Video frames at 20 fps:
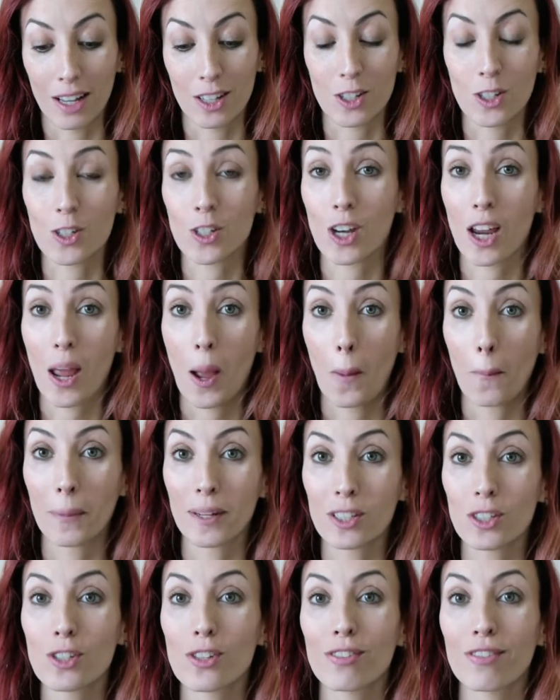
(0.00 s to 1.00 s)
a gente
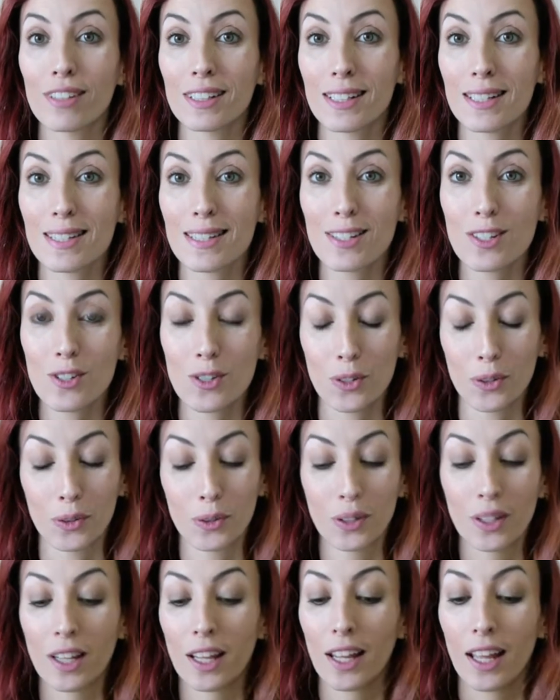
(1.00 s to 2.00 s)
realmente tiver decidido.
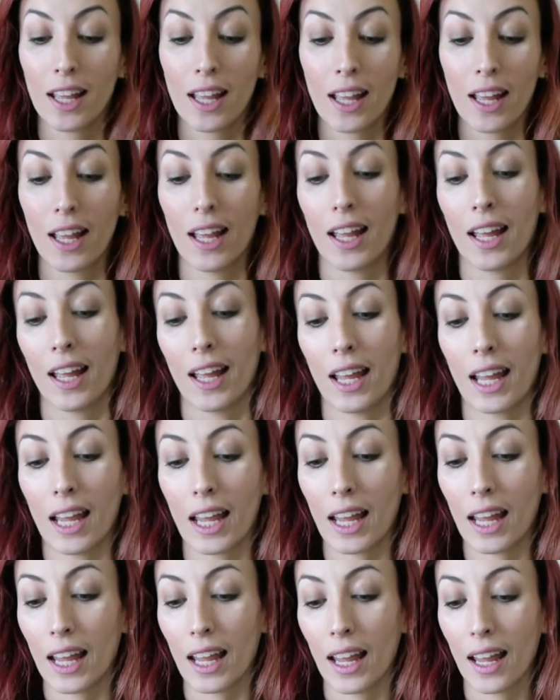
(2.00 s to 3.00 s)

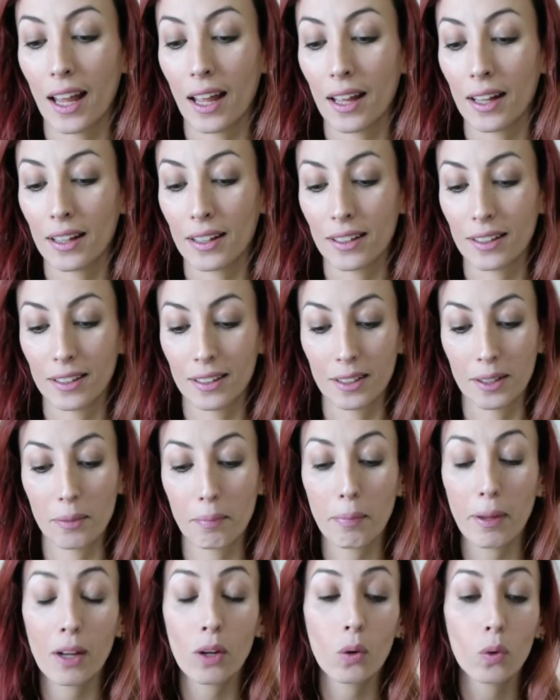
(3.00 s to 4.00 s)
É...
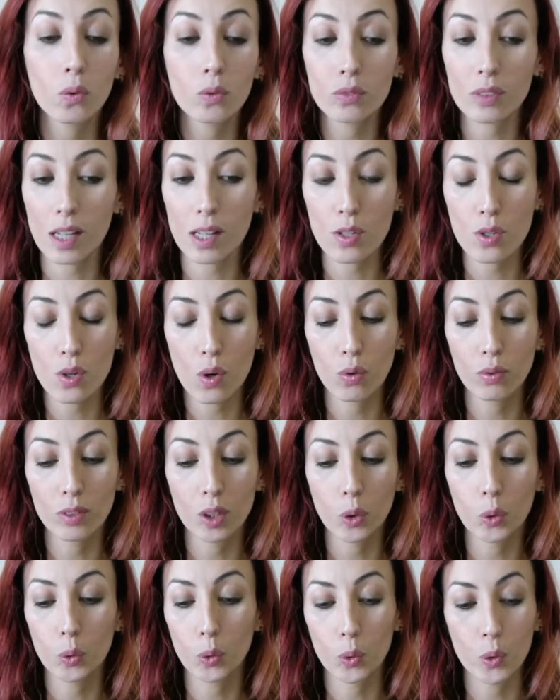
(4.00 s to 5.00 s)
Bem, com ultrassom
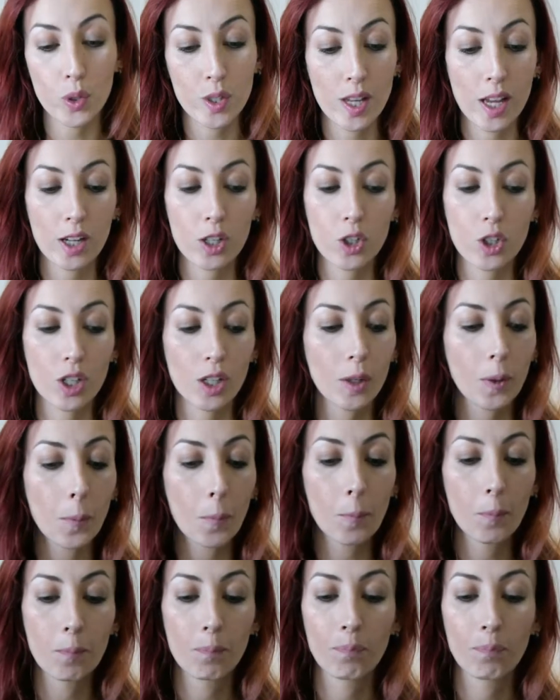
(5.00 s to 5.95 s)
deu tudo certinho.